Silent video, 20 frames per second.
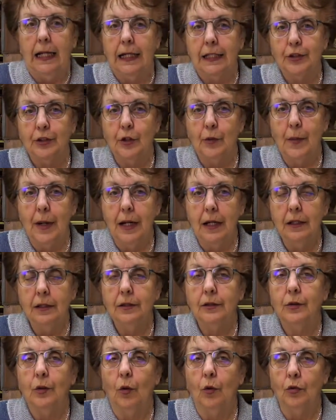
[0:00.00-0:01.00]
La
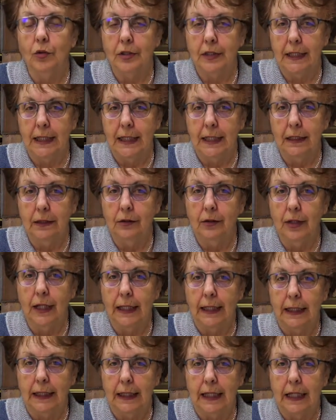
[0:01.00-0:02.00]
semence au sein de
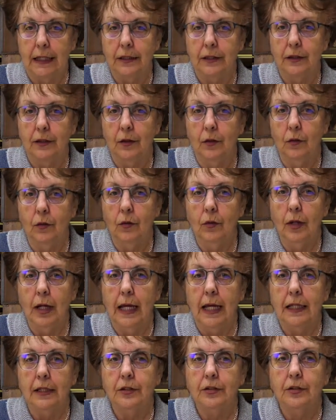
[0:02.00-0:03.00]
la création
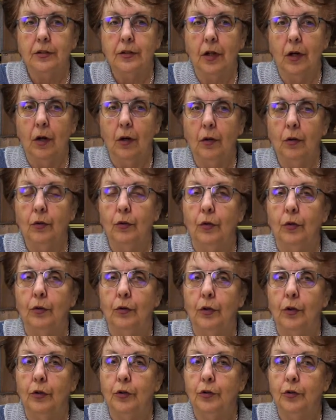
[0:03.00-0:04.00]
instaure
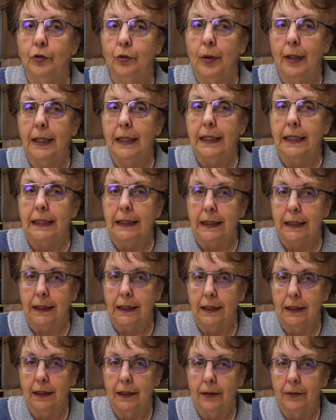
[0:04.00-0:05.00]
une dualité.
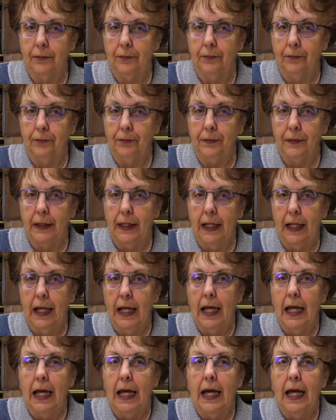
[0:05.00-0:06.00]

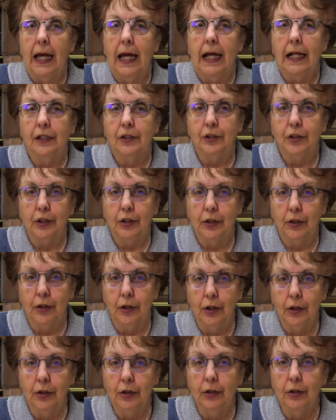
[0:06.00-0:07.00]
Elle se
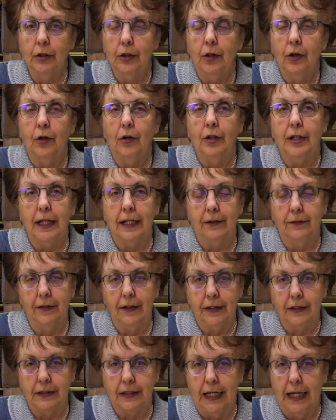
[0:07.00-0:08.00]
donne un
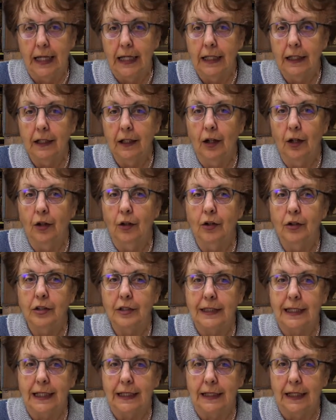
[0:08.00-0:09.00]
adversaire, le
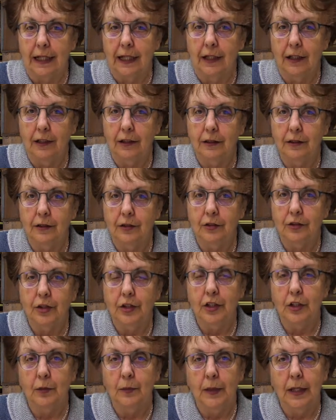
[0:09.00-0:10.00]
Satan. Je
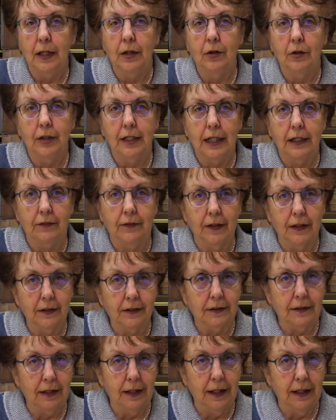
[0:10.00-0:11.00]
dis bien un
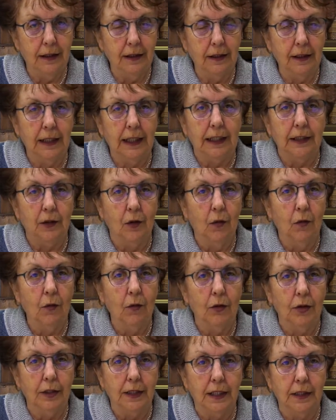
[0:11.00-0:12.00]
adversaire et non
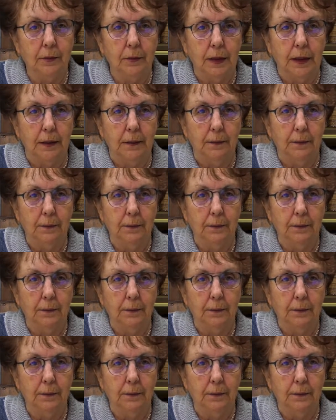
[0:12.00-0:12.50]
un ennemi.